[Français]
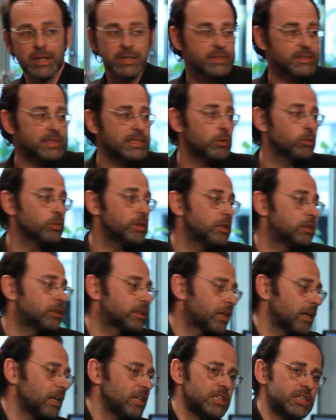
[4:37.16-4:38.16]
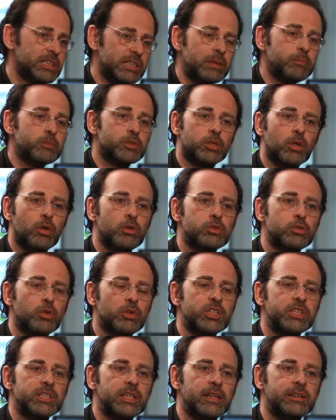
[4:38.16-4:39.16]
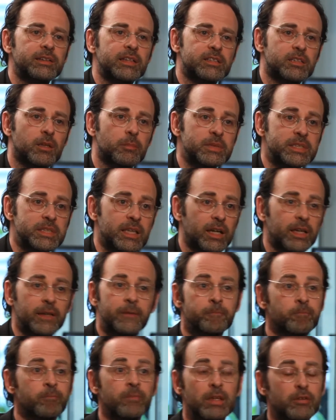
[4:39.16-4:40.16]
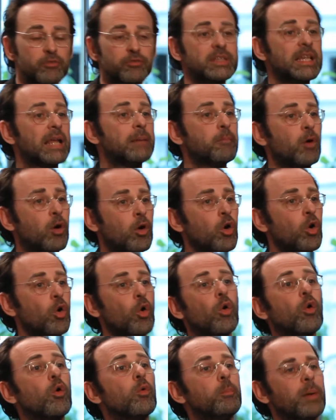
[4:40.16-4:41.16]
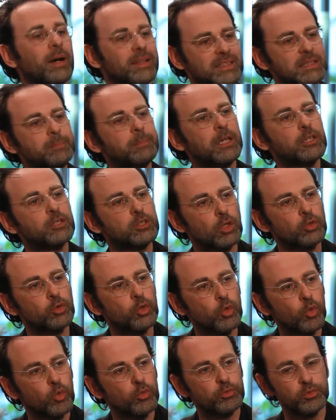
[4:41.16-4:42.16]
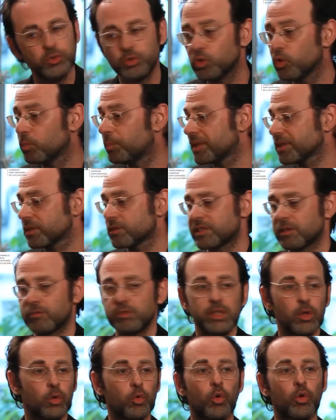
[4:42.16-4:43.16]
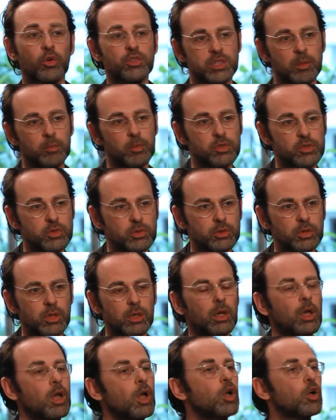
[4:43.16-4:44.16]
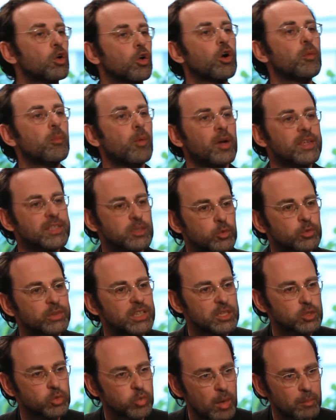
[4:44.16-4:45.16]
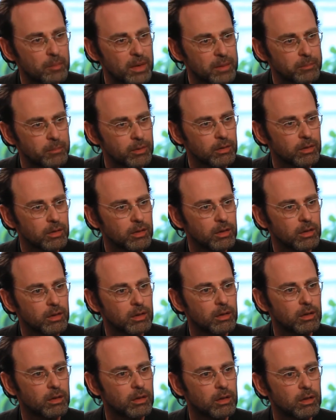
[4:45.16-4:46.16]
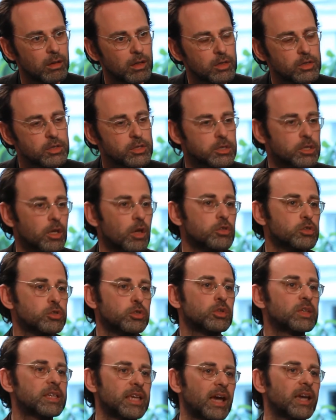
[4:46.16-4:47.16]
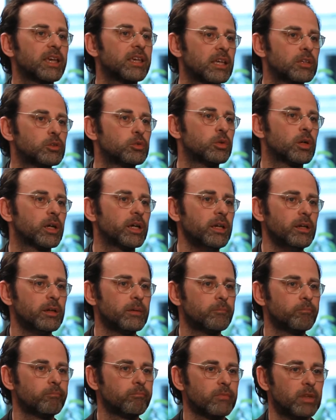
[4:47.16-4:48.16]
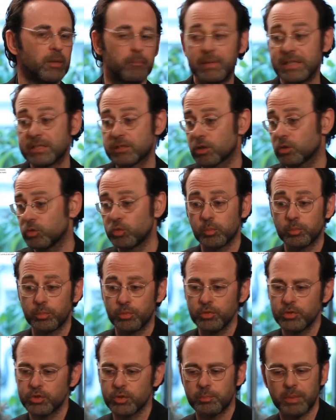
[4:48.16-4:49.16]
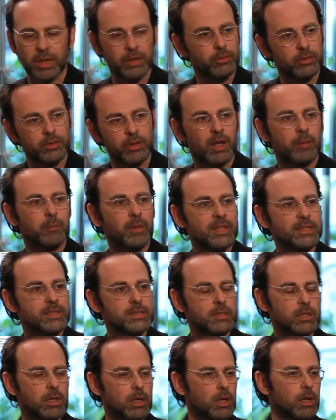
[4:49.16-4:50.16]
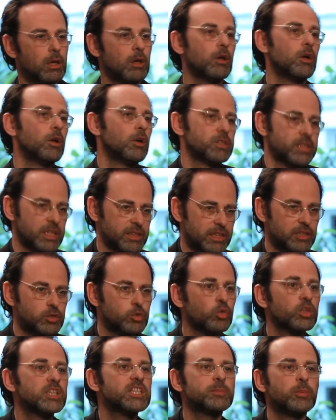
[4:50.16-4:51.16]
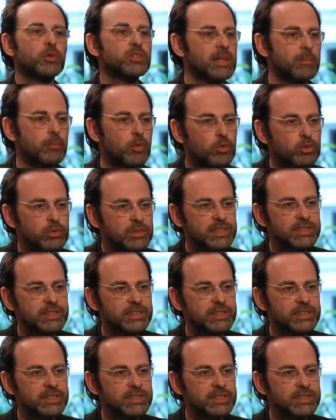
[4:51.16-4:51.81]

Si on est très légitime, sans originalité, sans bizarrerie, finalement, on participe à une sorte de confusion parce que ça veut dire qu'on ressemble aux autres. Comment est-ce qu'on est soi-même sans se caricaturer, mais sans non plus se perdre dans la masse Cette question qui se pose à beaucoup de